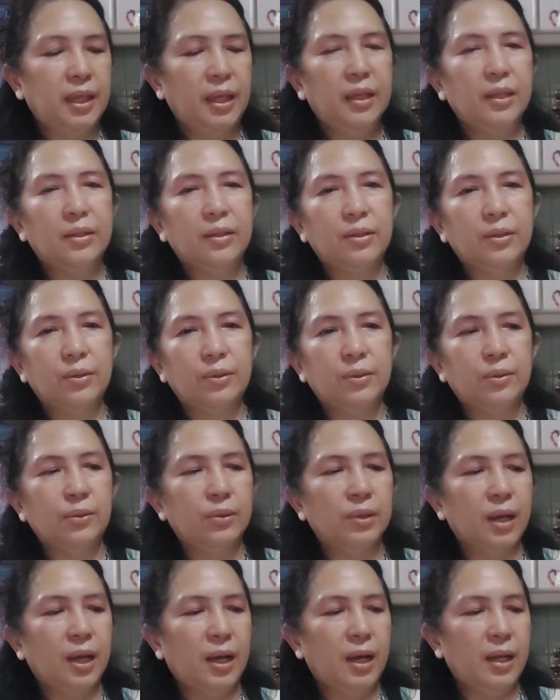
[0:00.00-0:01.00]
Thank
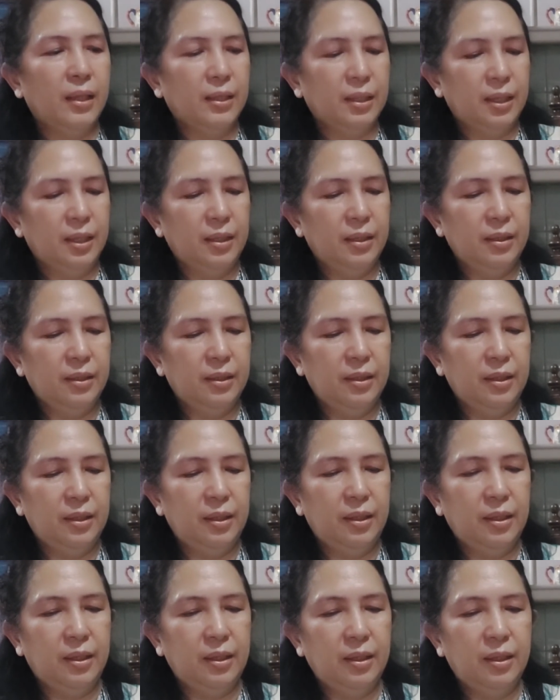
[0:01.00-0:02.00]
you, Kat and
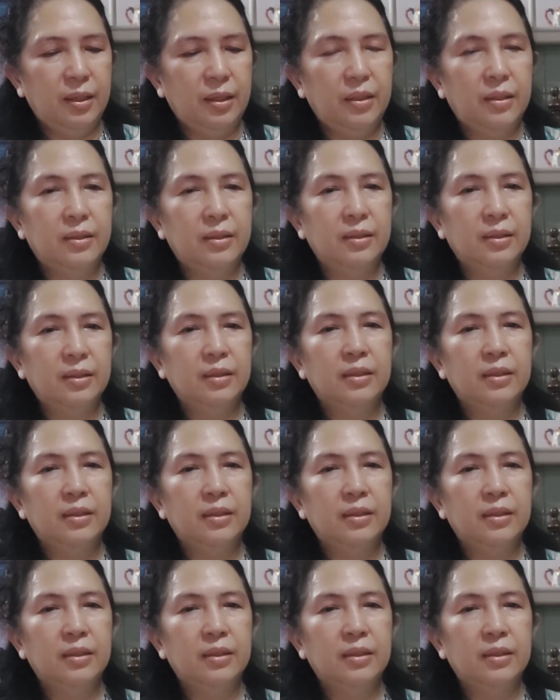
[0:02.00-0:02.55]
Tin.